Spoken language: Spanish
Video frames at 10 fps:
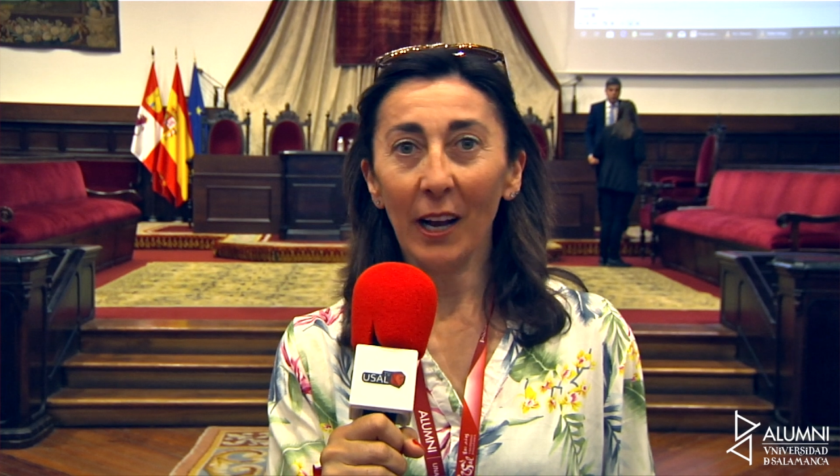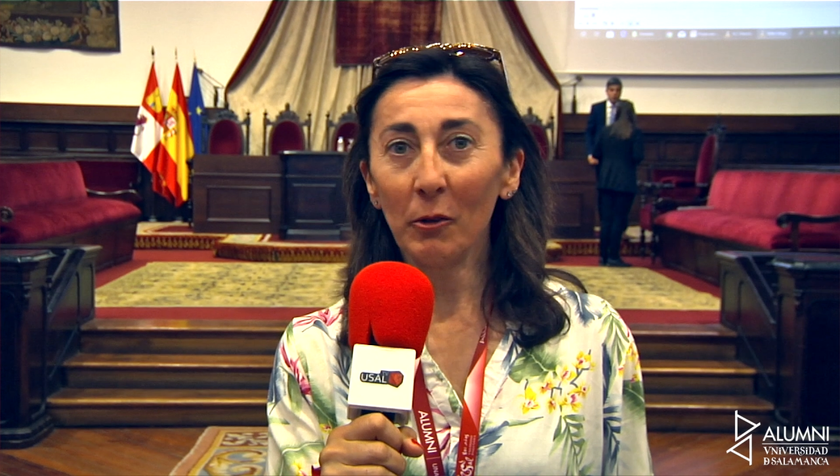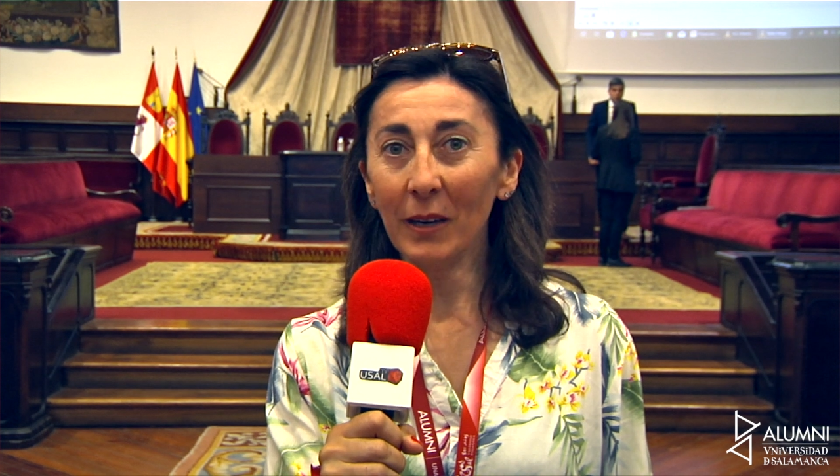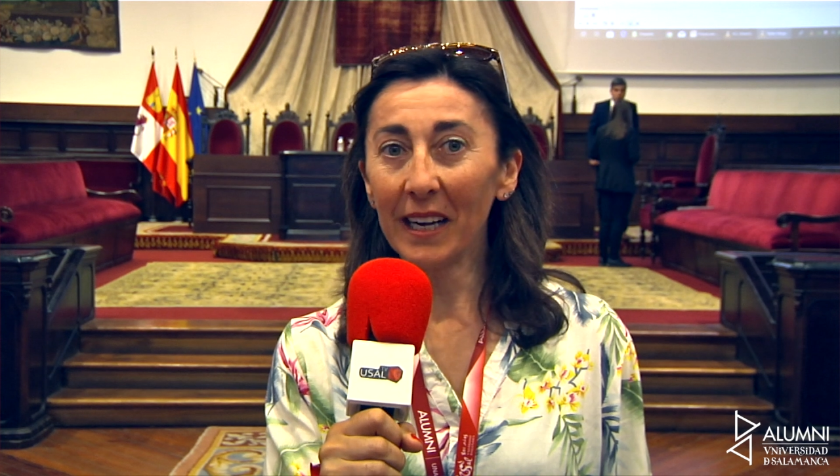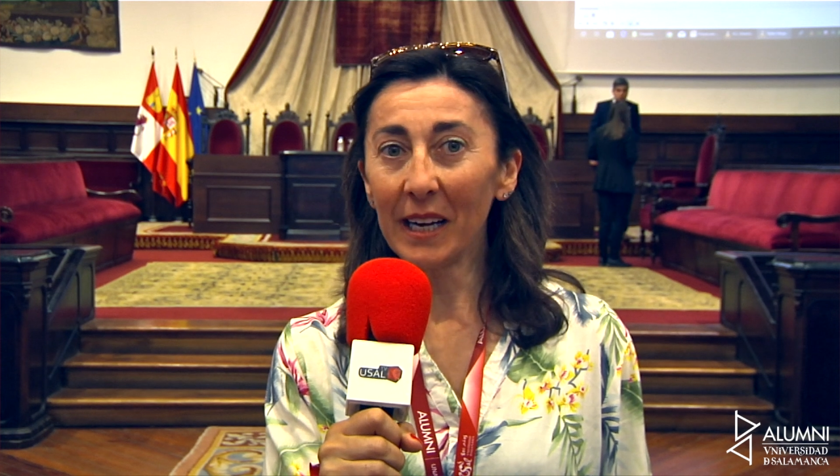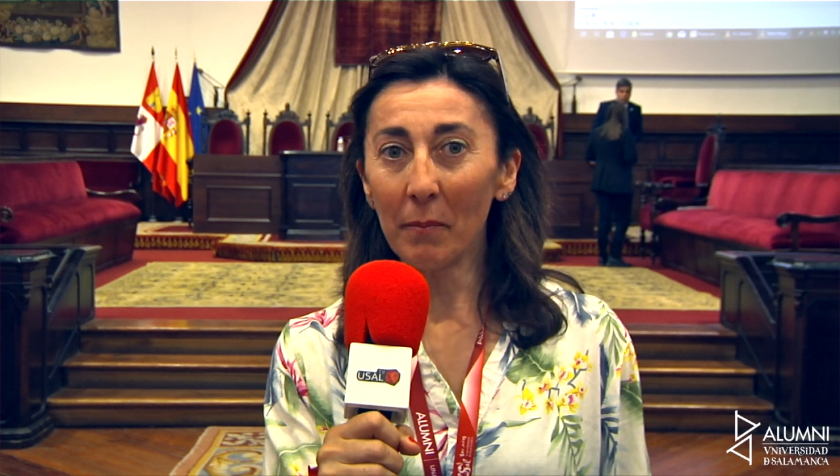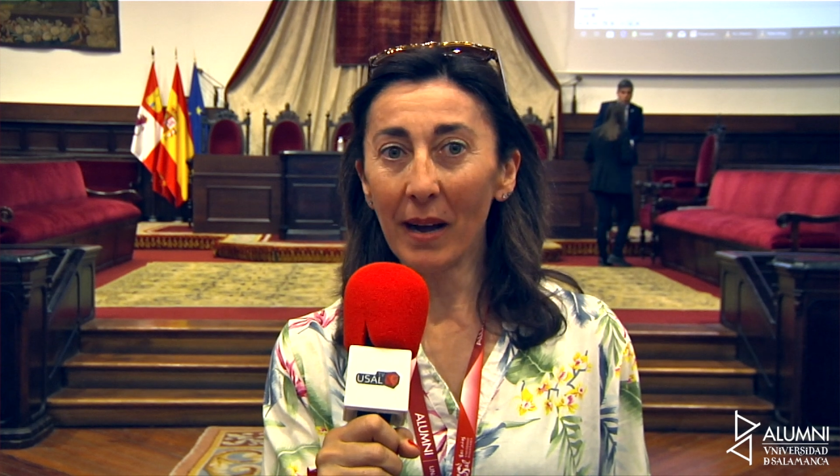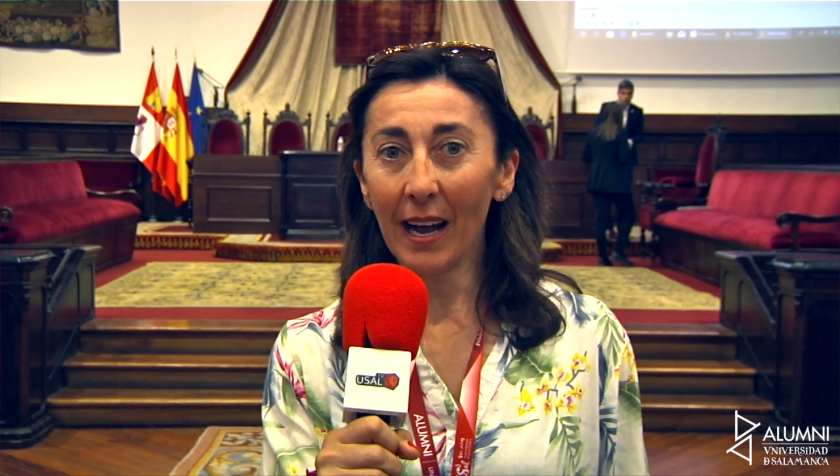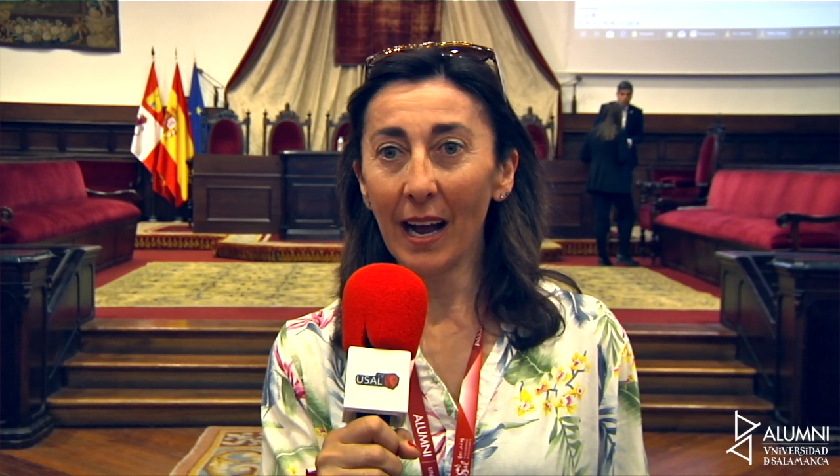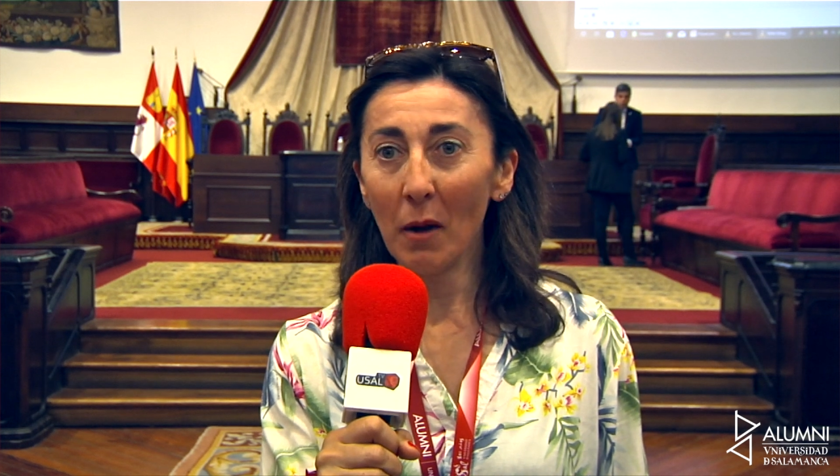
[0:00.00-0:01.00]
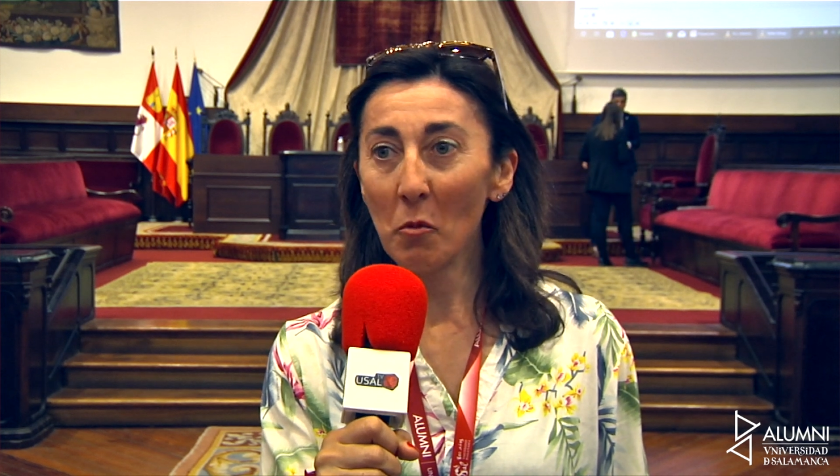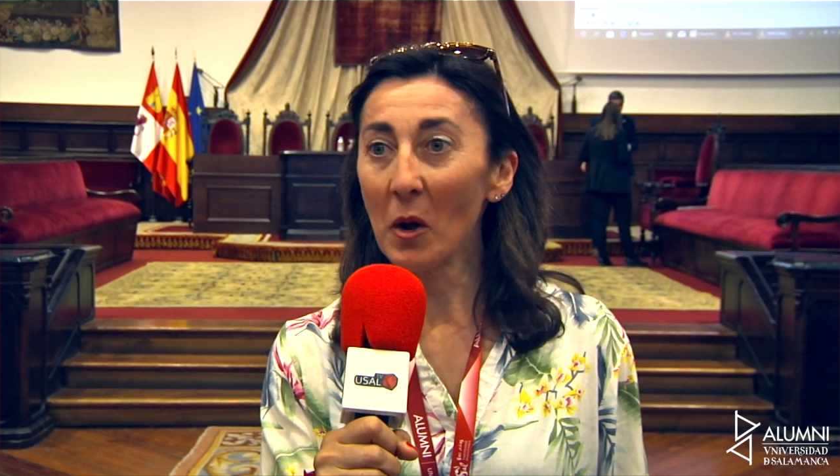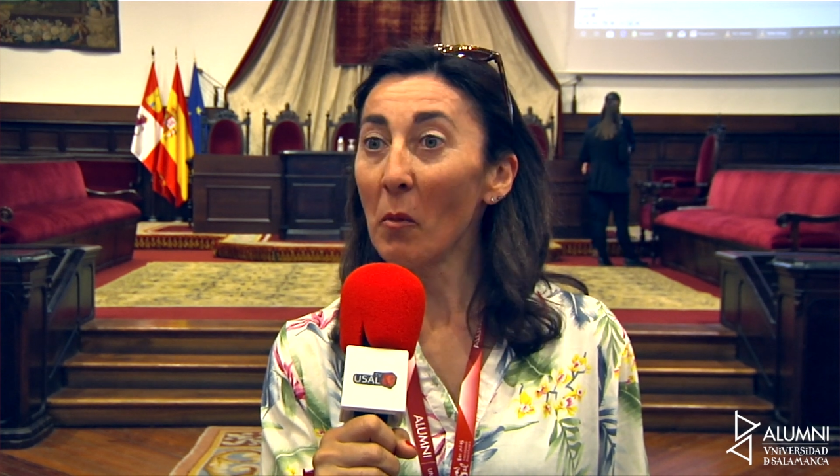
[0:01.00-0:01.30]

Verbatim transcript: es una etapa muy